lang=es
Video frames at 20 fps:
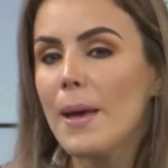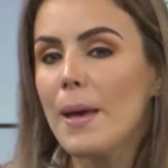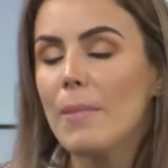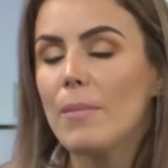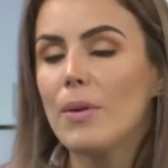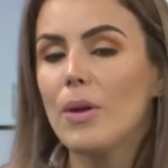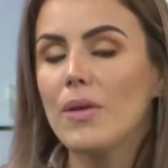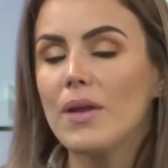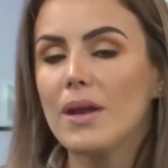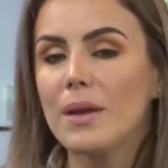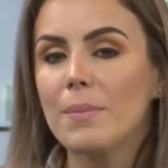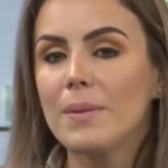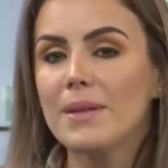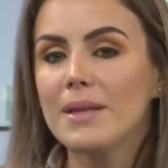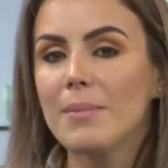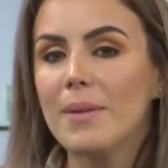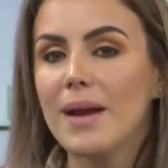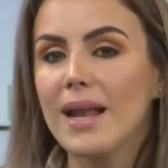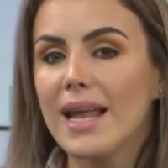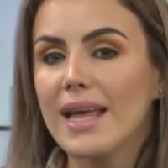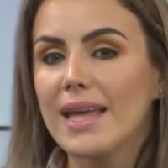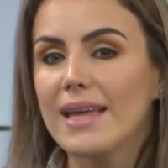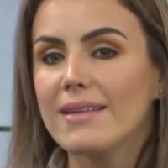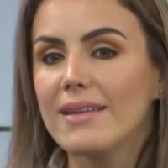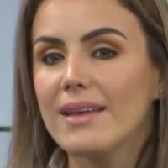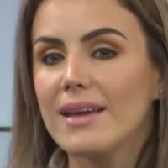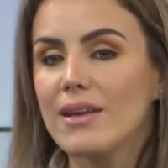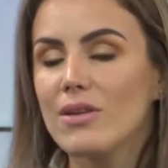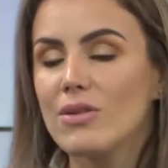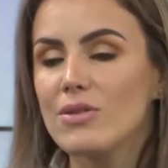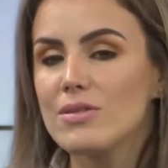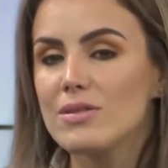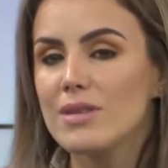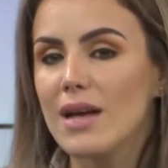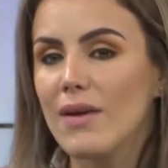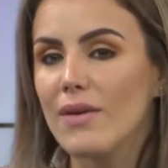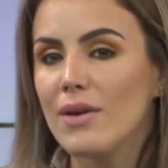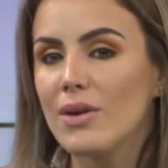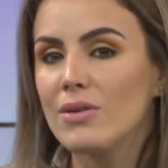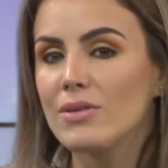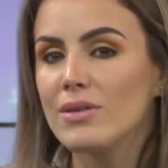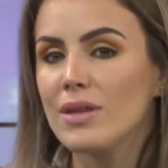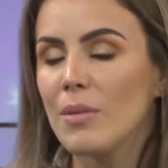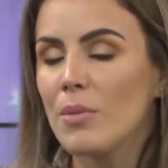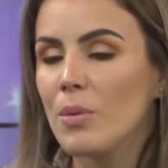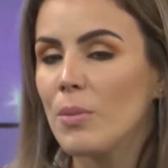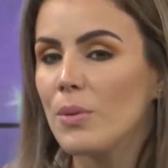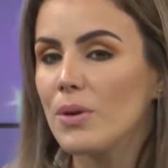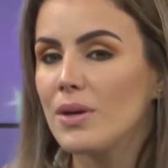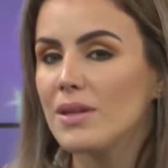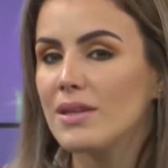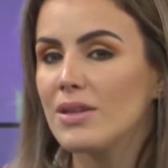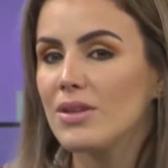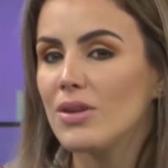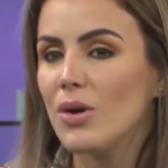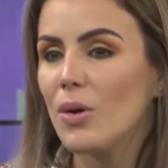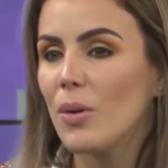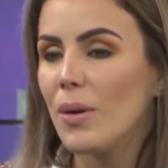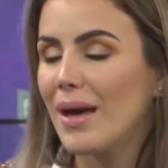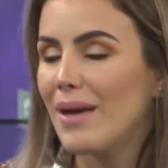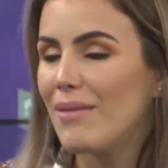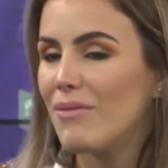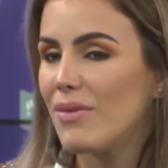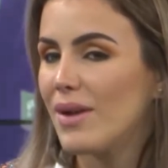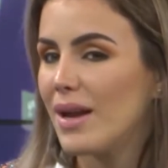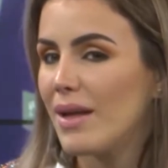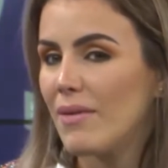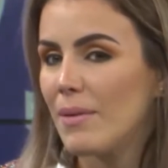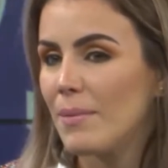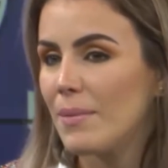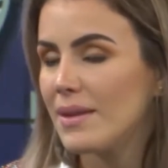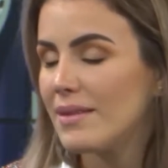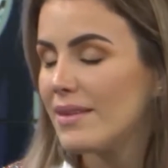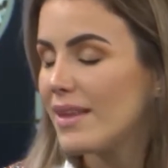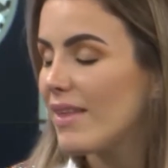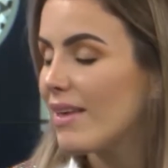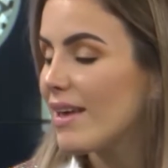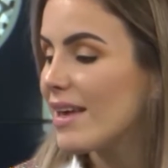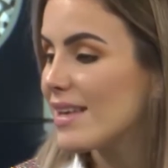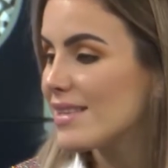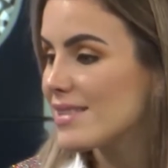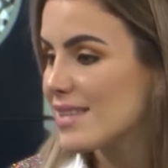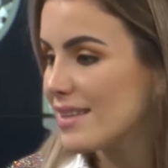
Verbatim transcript: Pero de repente para la gente que no sabe, contame un poquitito brevemente de qué se